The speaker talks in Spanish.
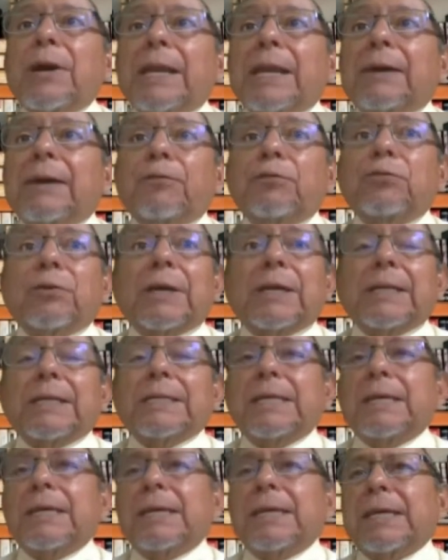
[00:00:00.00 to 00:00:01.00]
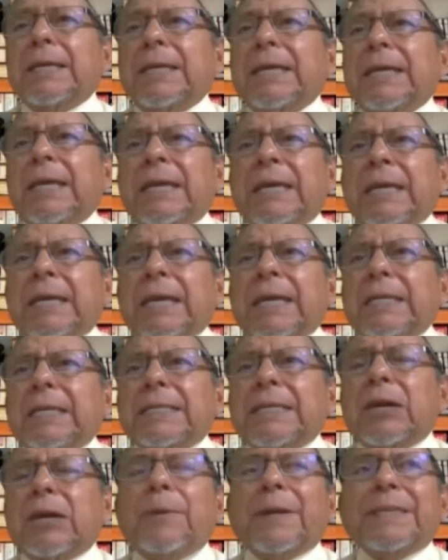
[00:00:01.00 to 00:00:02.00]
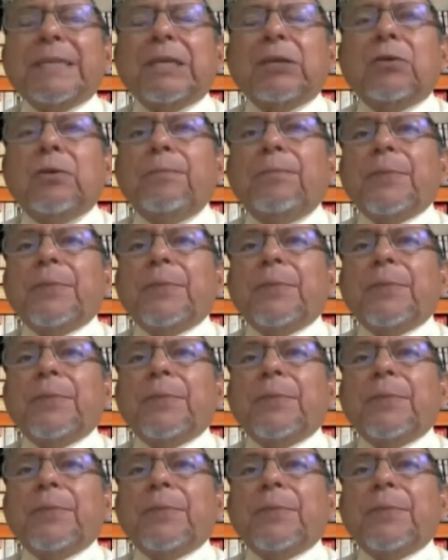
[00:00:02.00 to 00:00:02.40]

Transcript: la foto que les he, que les por compartido. Favor, señor